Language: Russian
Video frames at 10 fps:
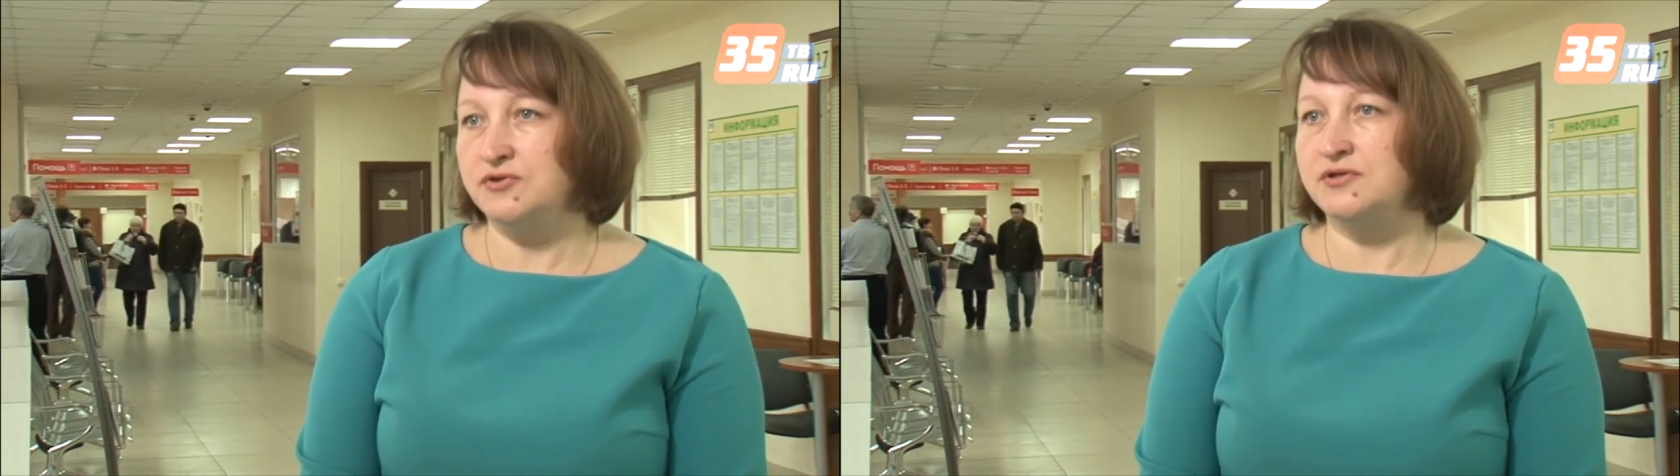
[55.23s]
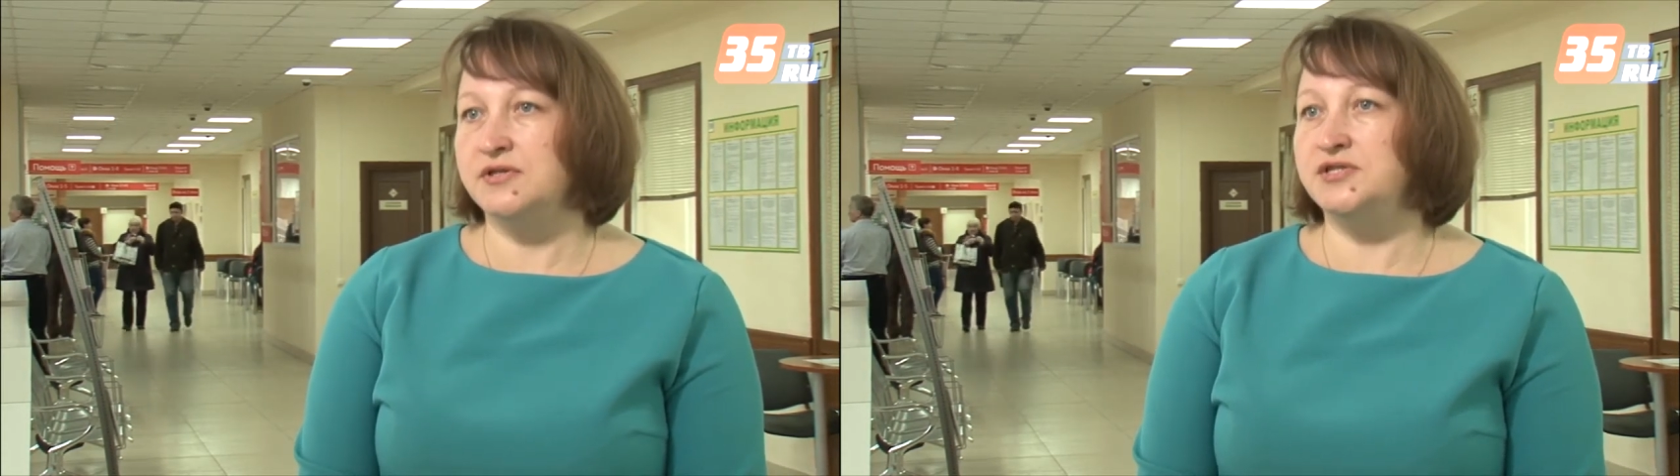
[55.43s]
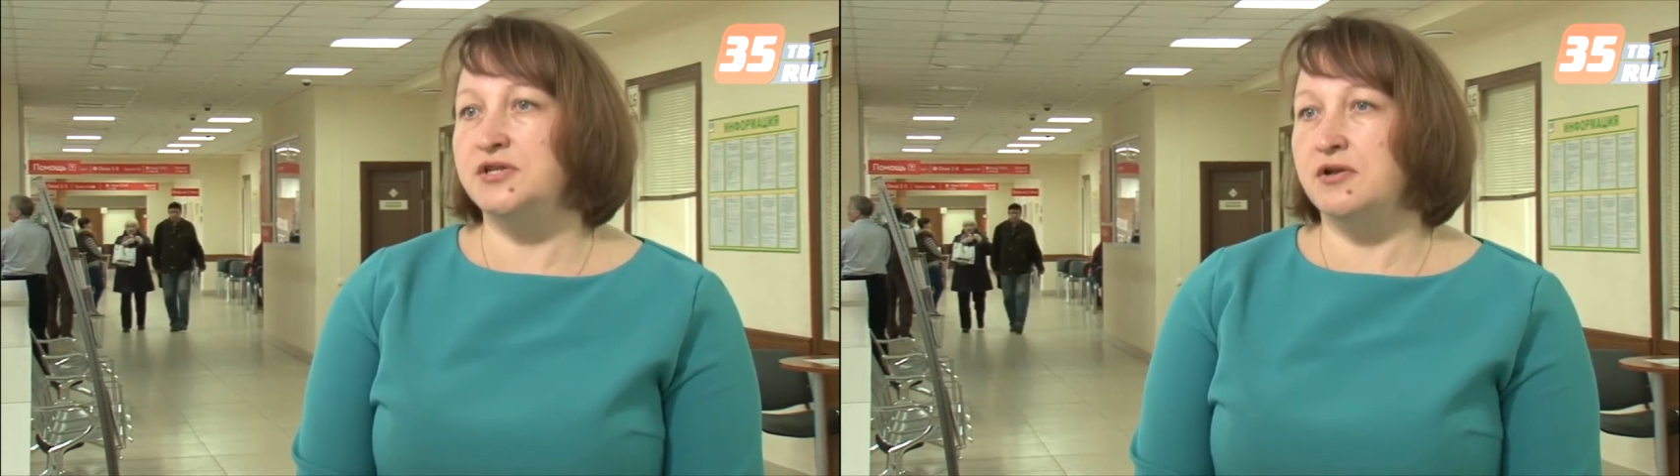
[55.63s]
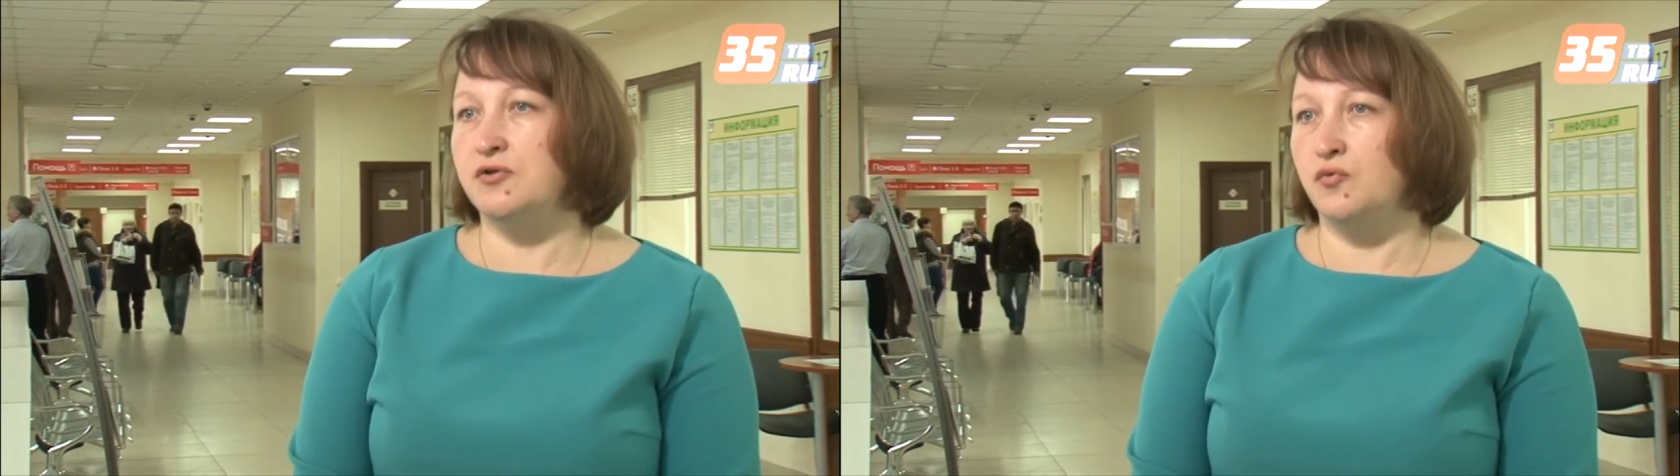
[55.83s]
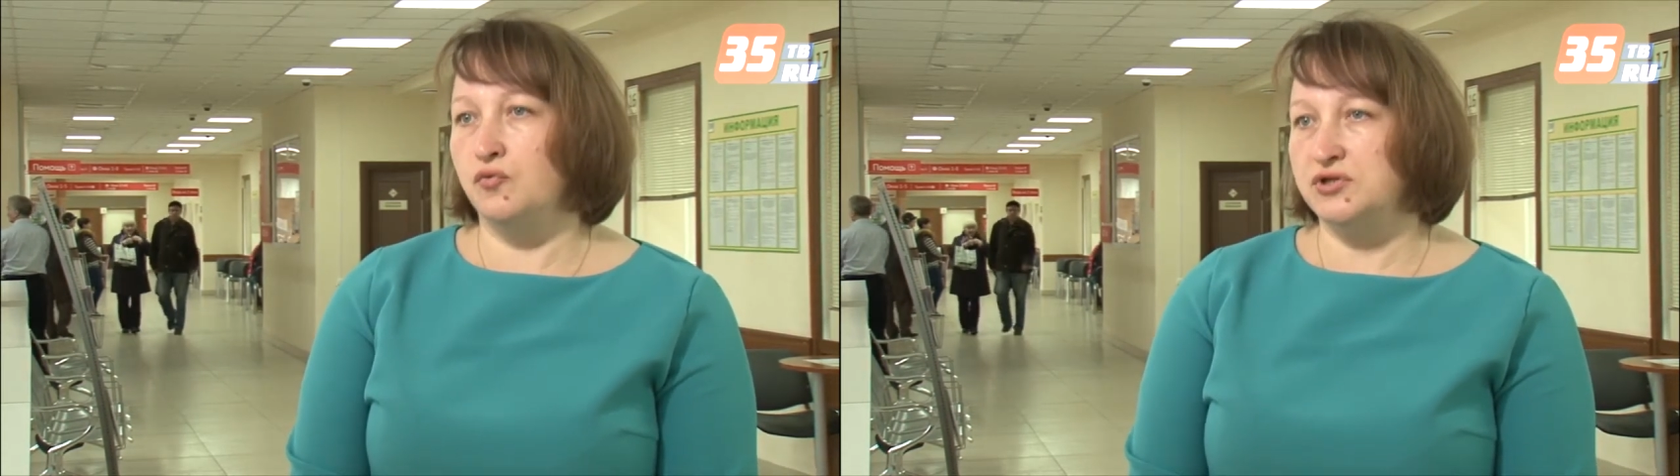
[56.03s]
что
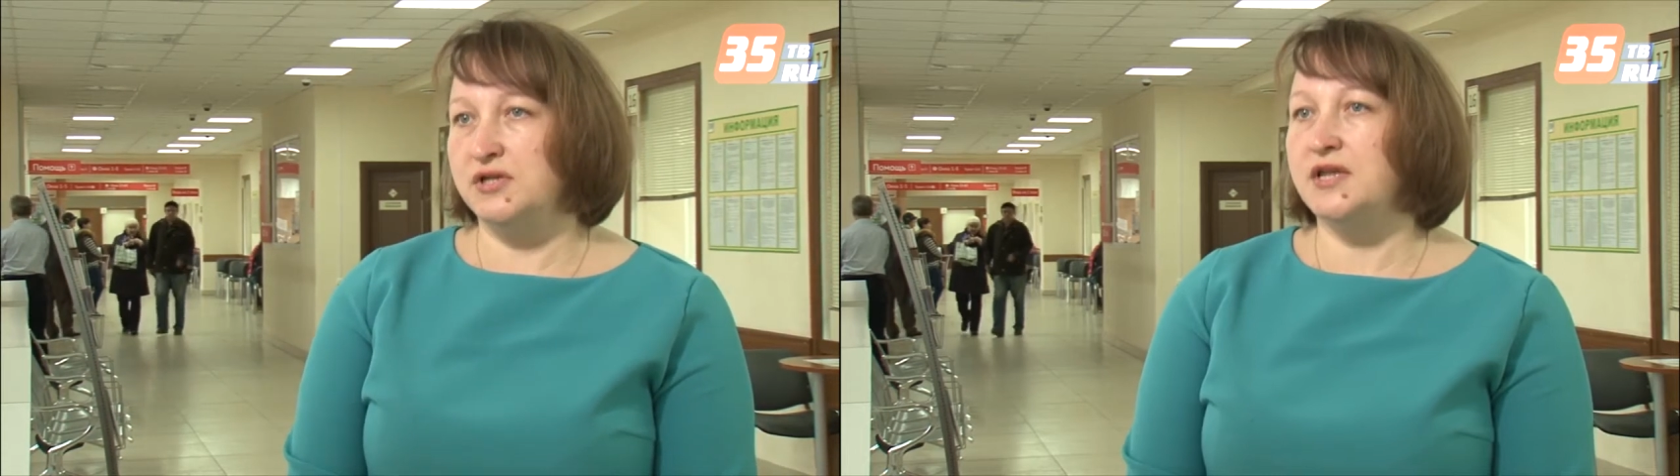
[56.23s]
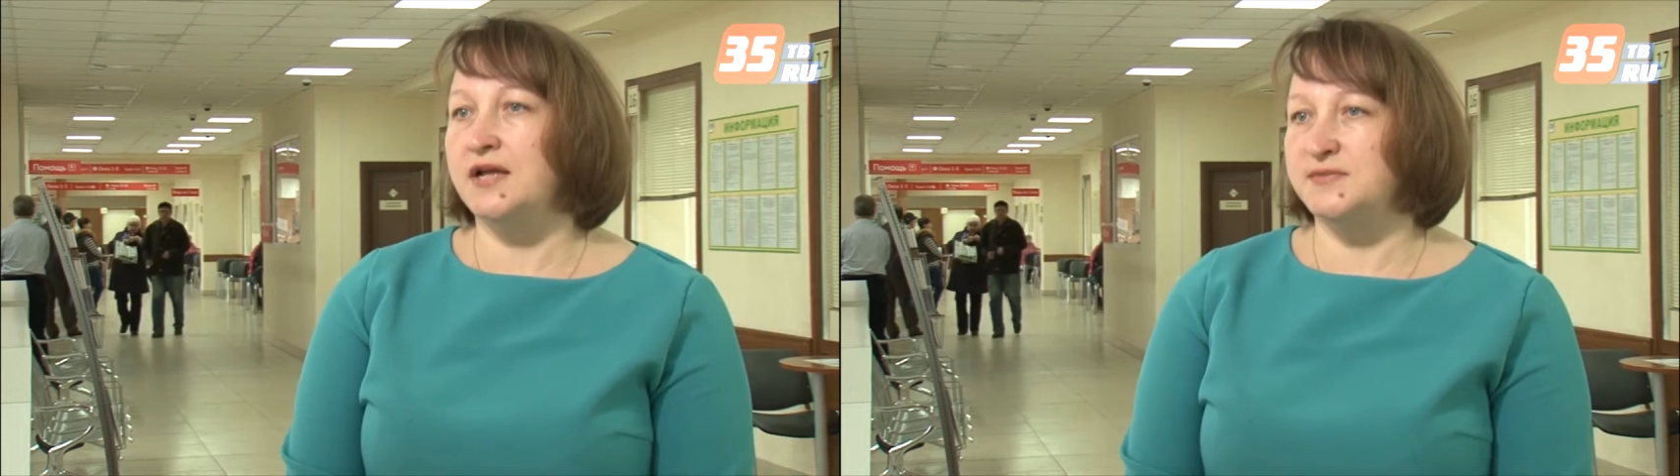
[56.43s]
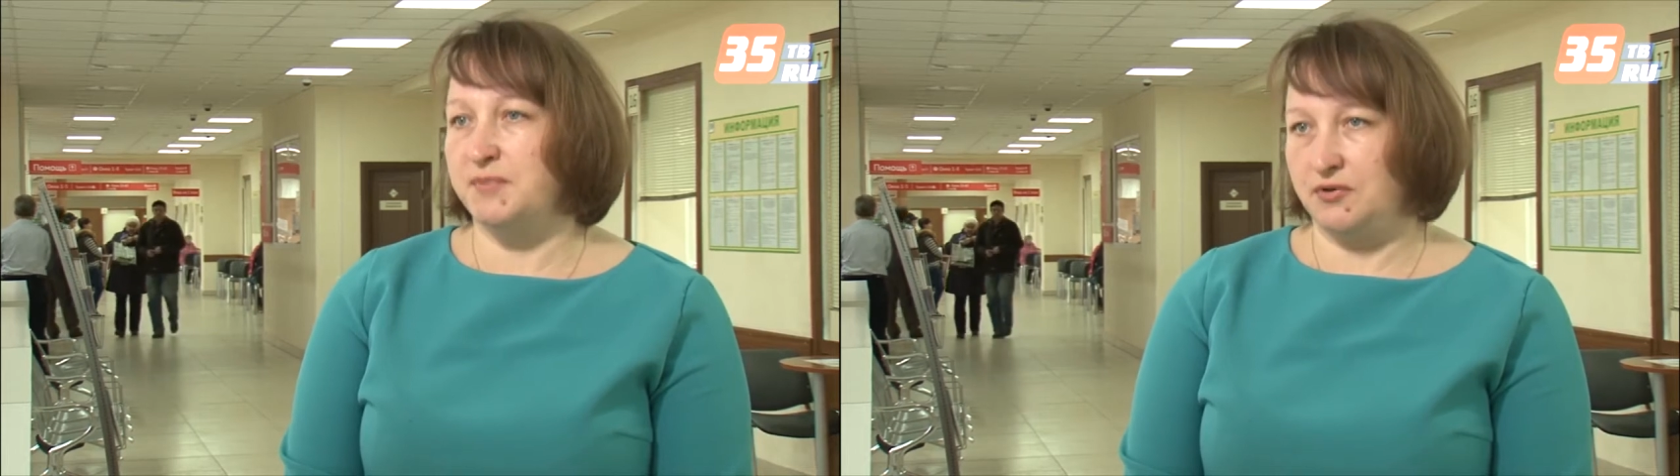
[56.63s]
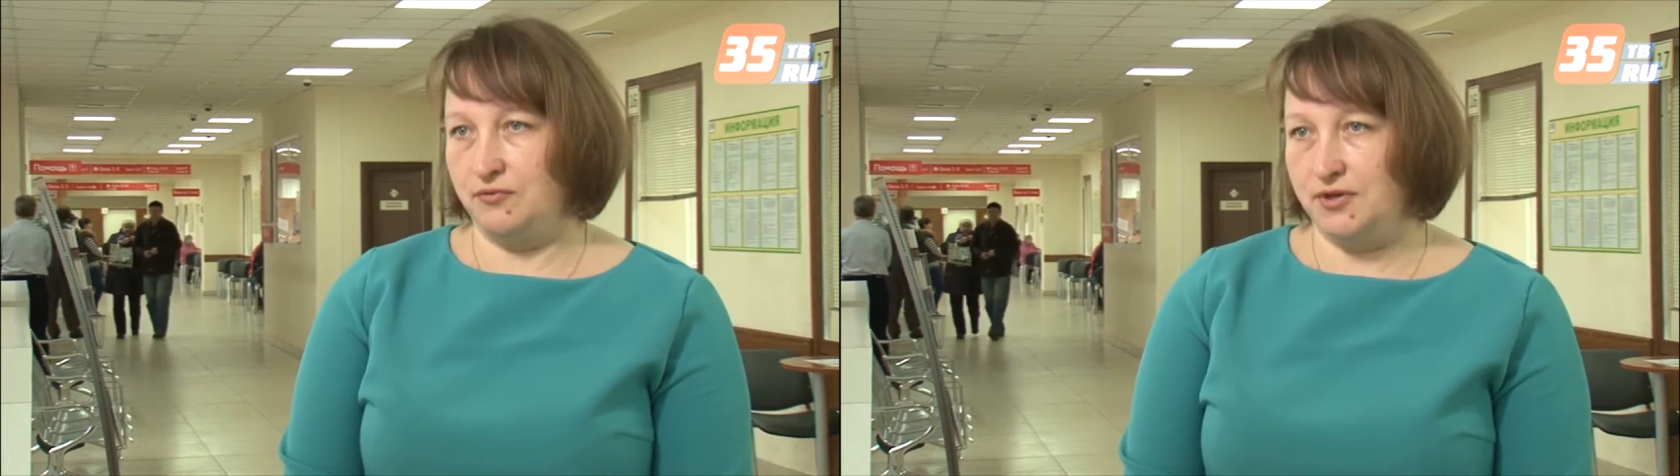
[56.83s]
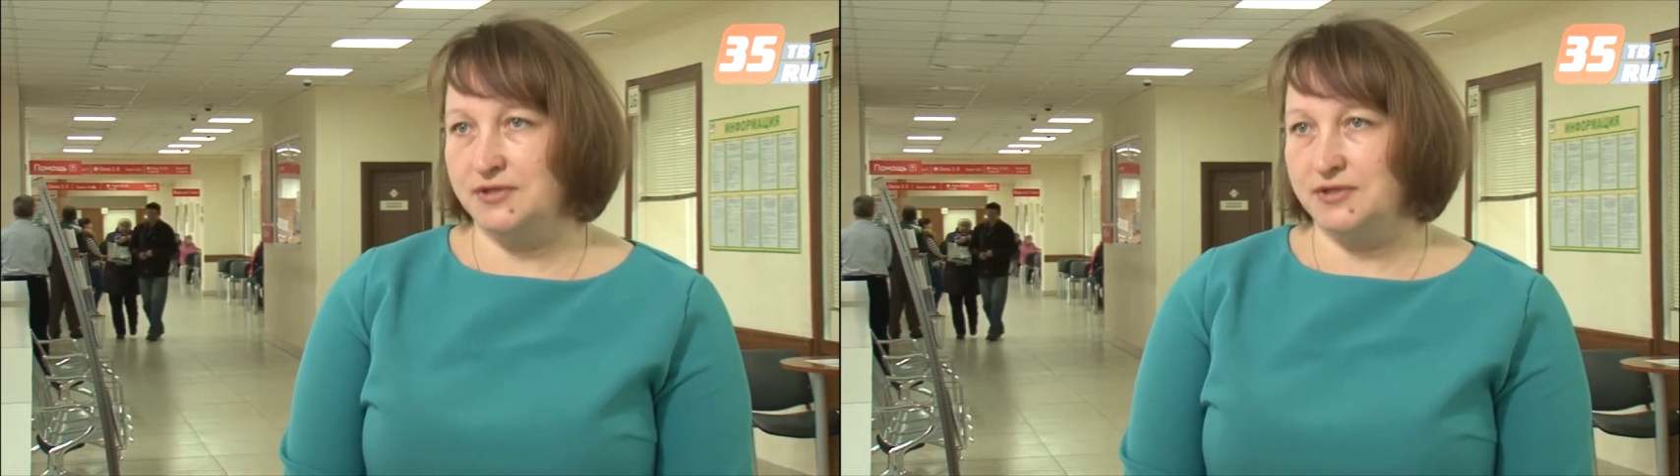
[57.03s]
значительно улучшило транспортную